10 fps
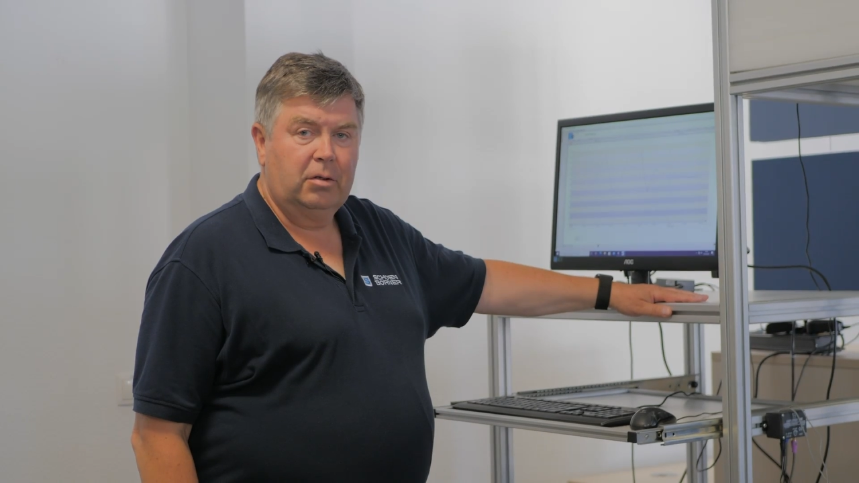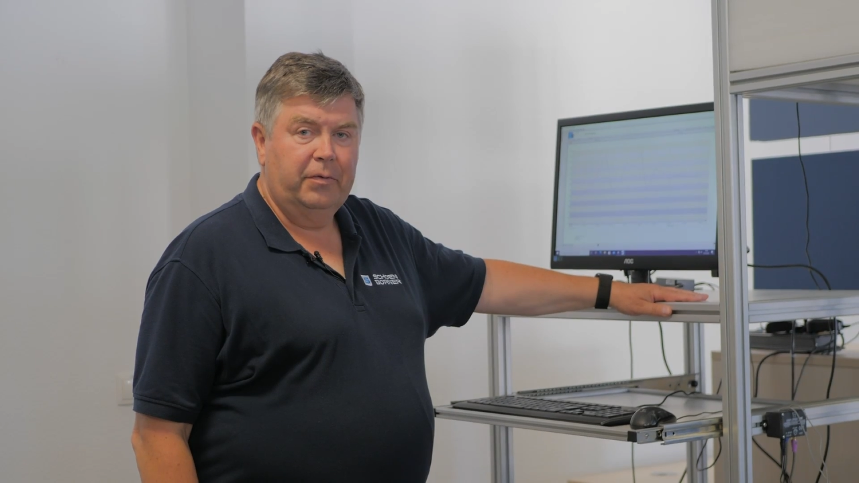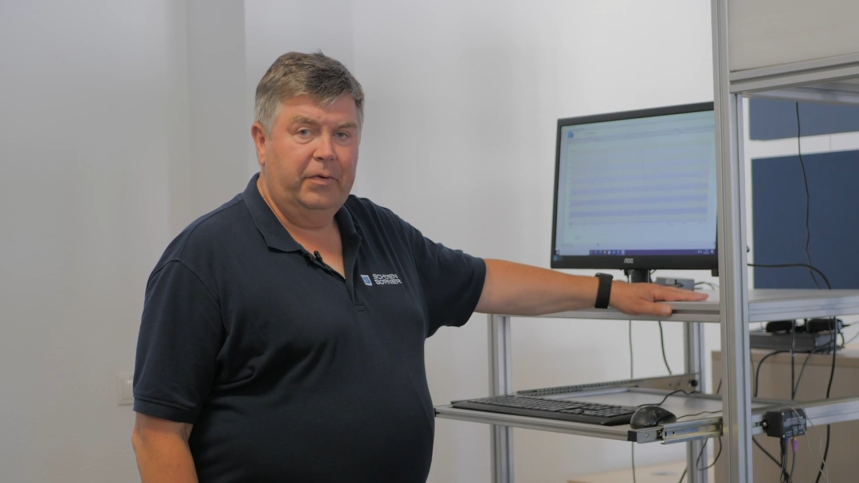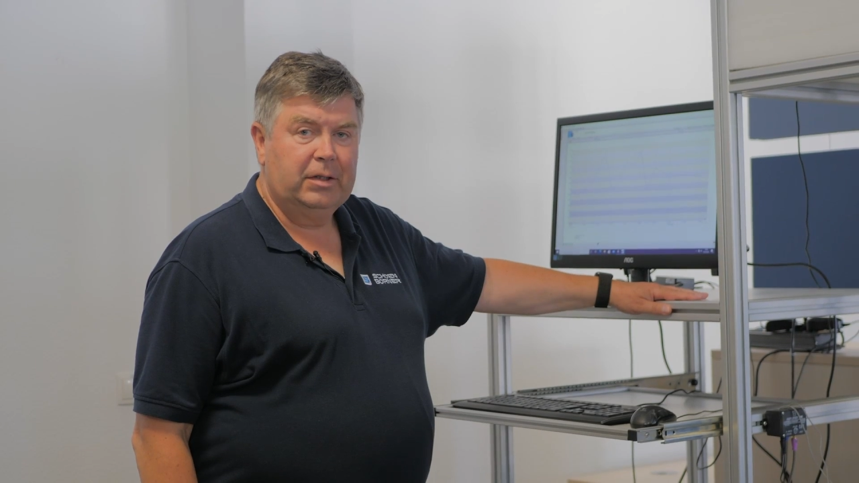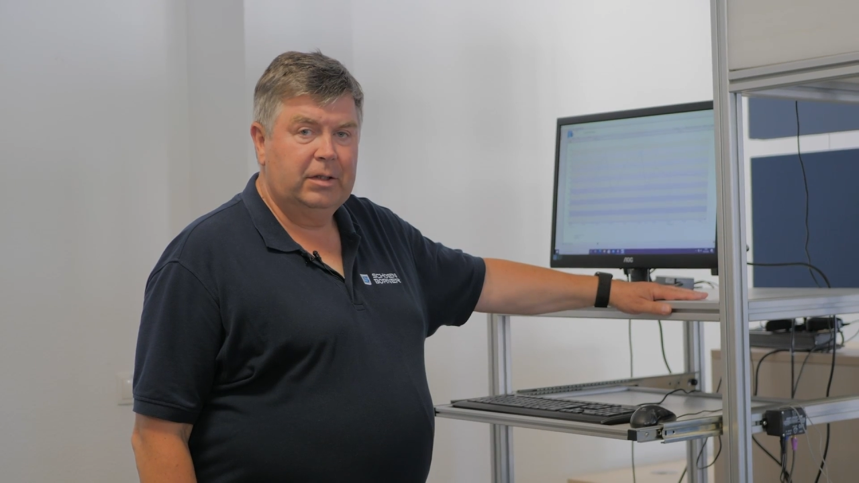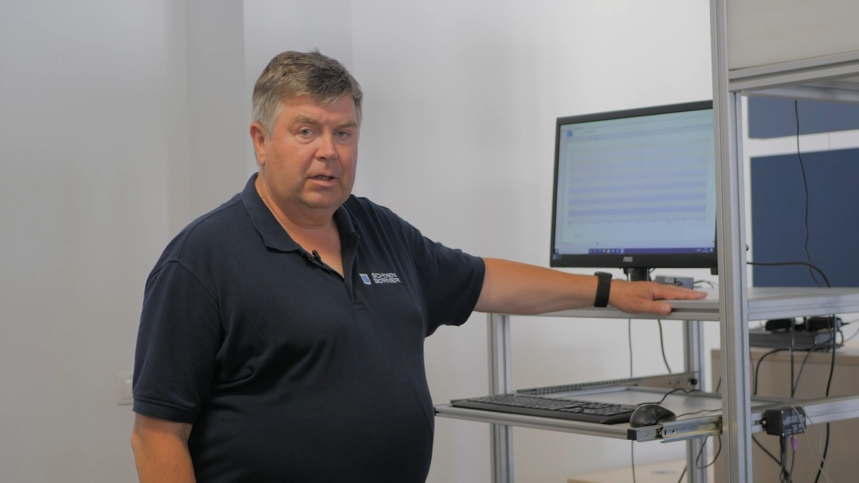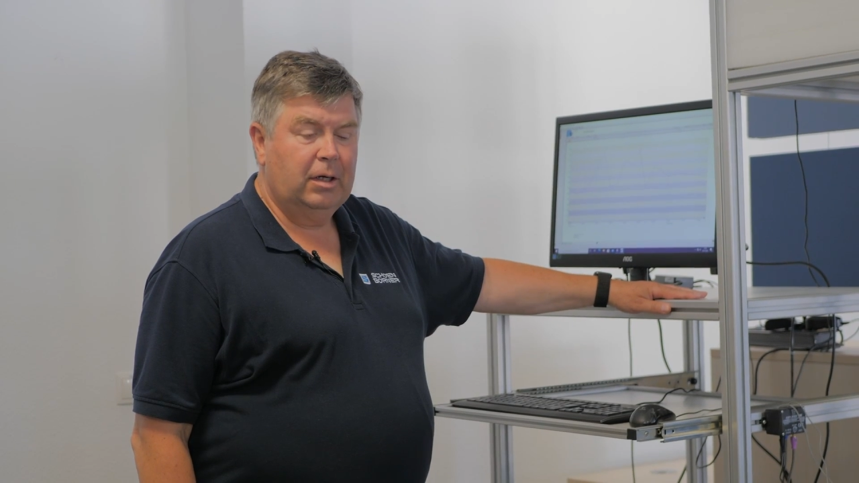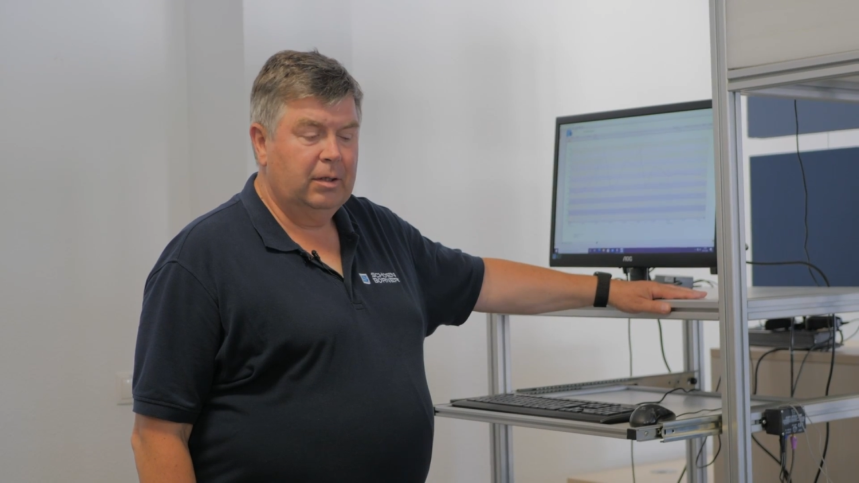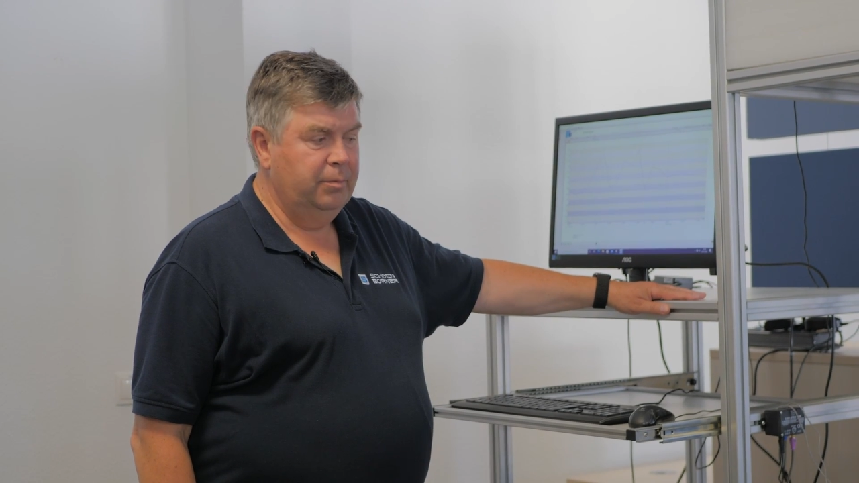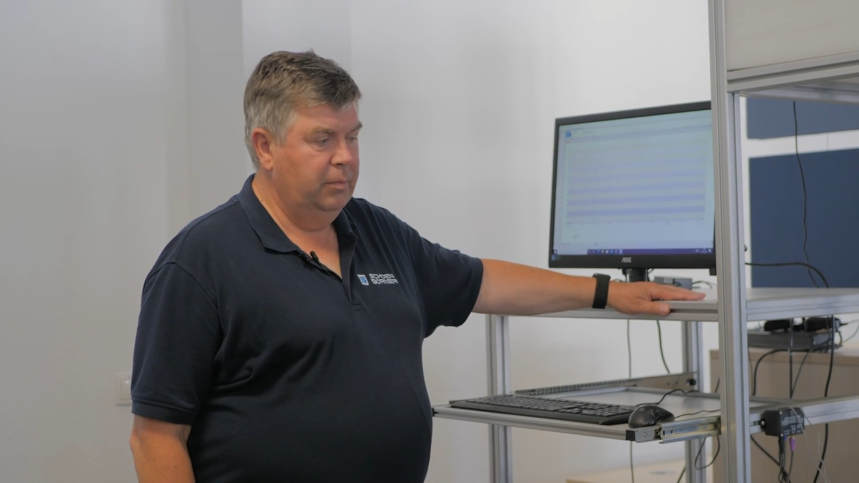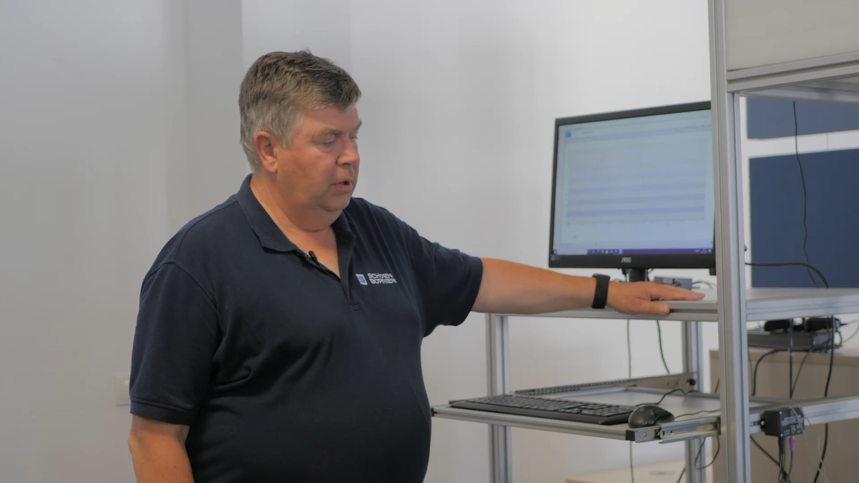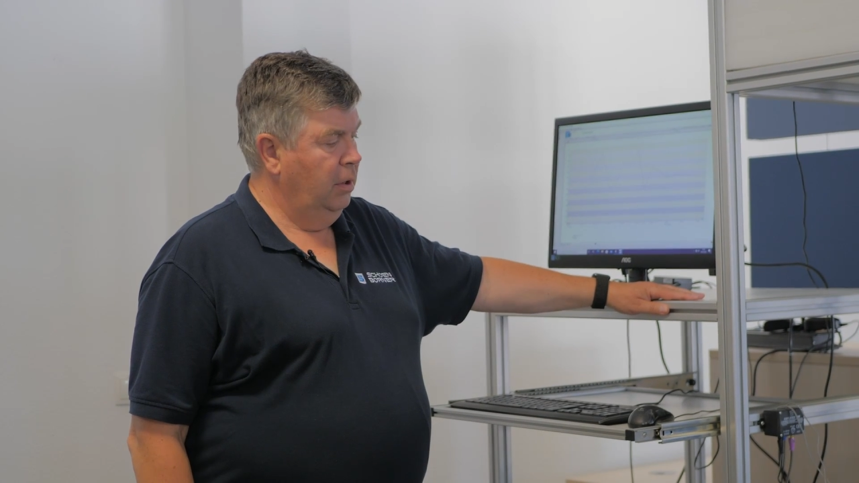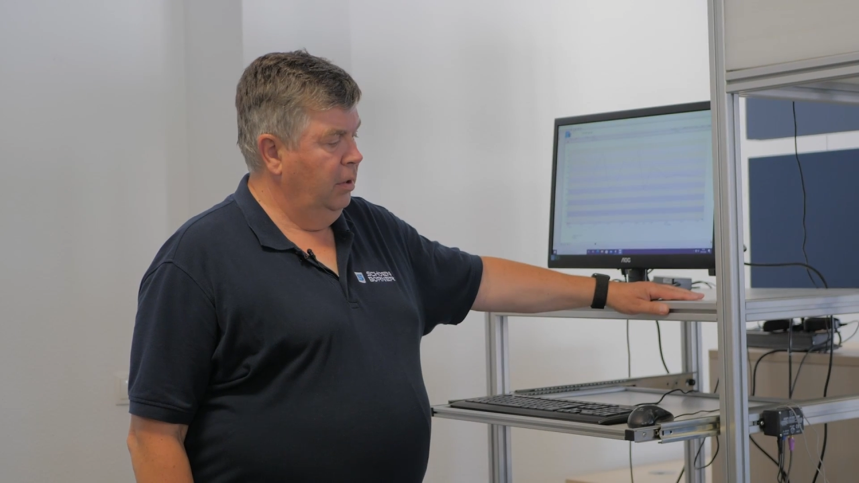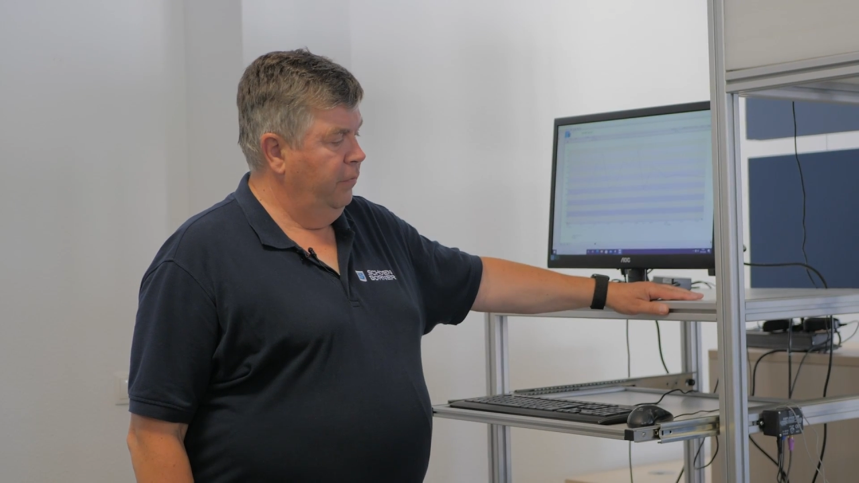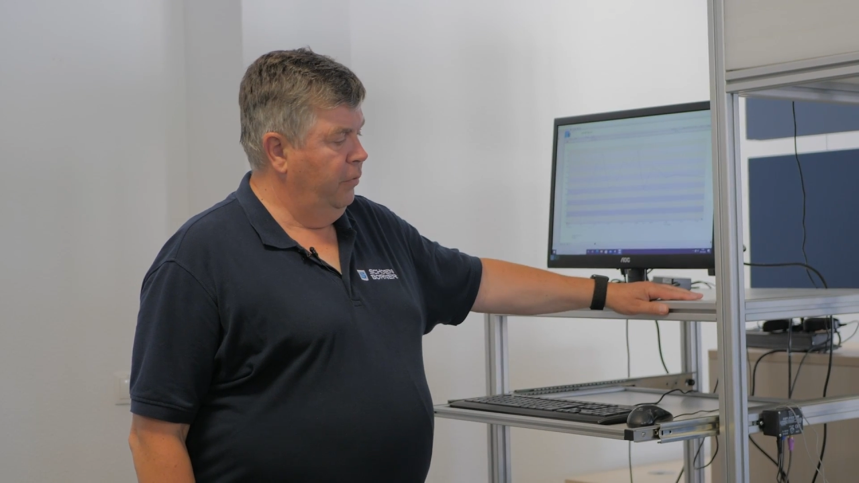und gefertigt haben.
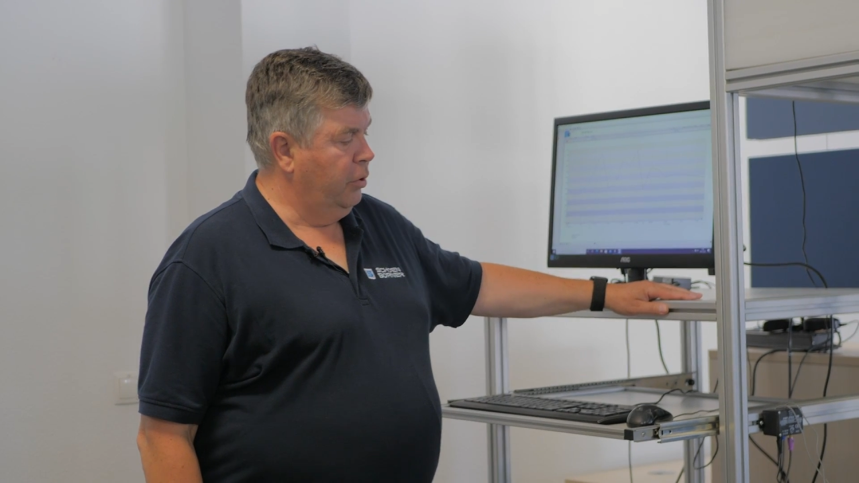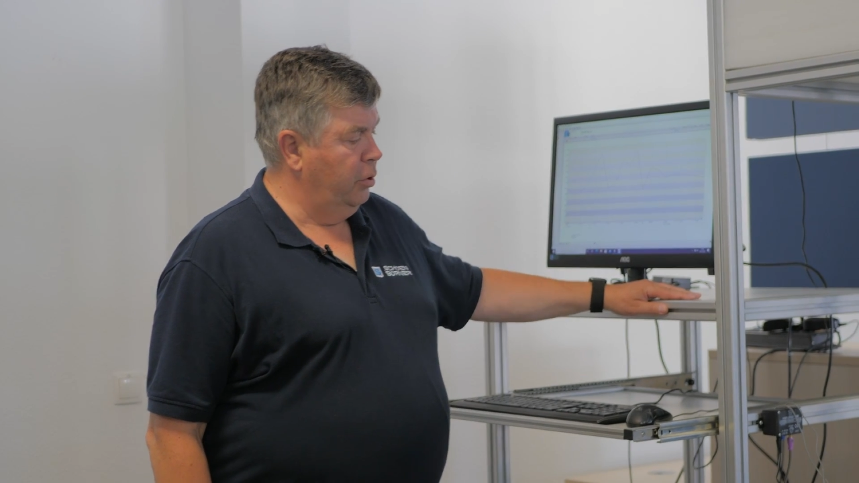Wir